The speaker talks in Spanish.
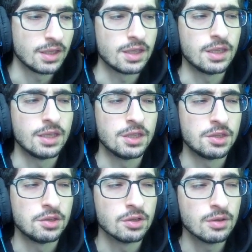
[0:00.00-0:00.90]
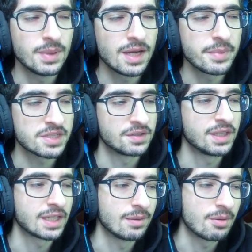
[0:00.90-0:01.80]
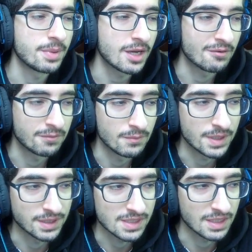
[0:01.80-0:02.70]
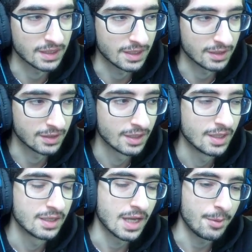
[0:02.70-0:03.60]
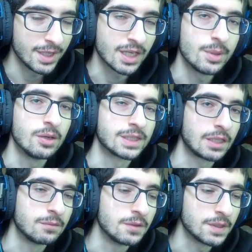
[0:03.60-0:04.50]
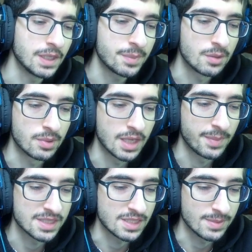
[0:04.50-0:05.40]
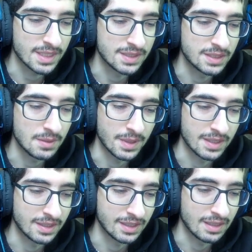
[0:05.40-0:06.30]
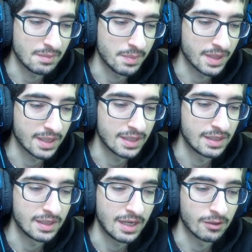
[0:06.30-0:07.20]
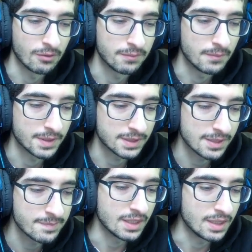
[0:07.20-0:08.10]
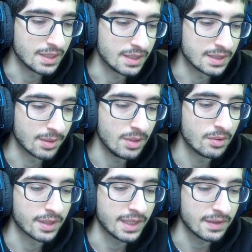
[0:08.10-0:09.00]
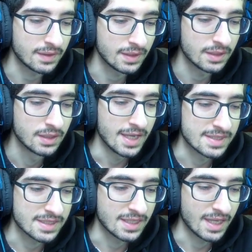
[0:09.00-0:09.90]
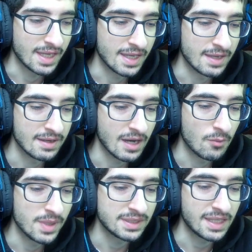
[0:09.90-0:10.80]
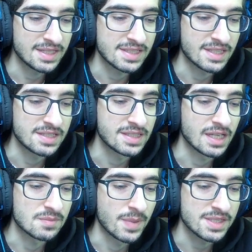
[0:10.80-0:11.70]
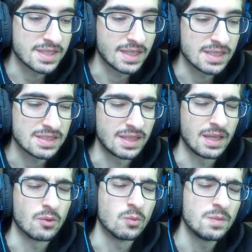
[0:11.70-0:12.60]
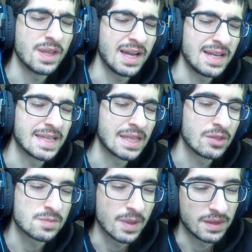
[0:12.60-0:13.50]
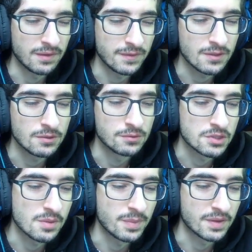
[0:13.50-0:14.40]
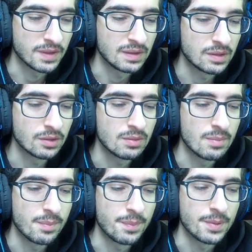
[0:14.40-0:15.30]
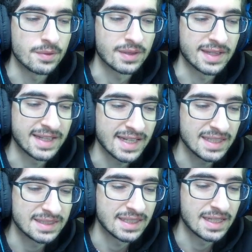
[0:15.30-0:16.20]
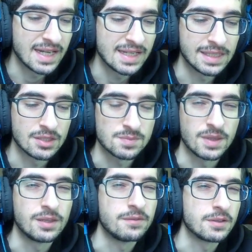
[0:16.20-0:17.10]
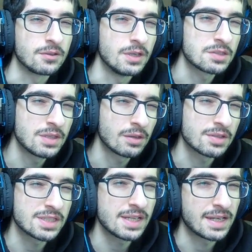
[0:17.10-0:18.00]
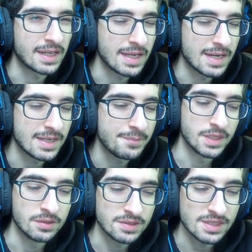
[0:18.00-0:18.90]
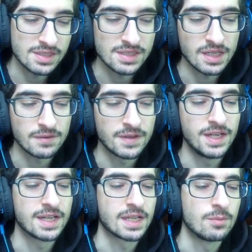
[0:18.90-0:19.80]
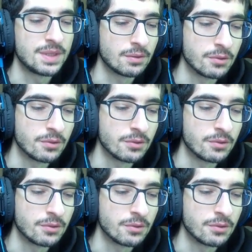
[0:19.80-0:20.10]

Y yo me da la impresión de que va a pegar fuerte este King. Habría que ver lo que tal funciona, pero por la pasiva, gente, parece que pega algo fuerte. Y también lo que hace es que aumenta las estadísticas básicas de un aliado específico en un 8% por cada aliado específico. Es una cosa rara y no sé si se referirá a que aumenta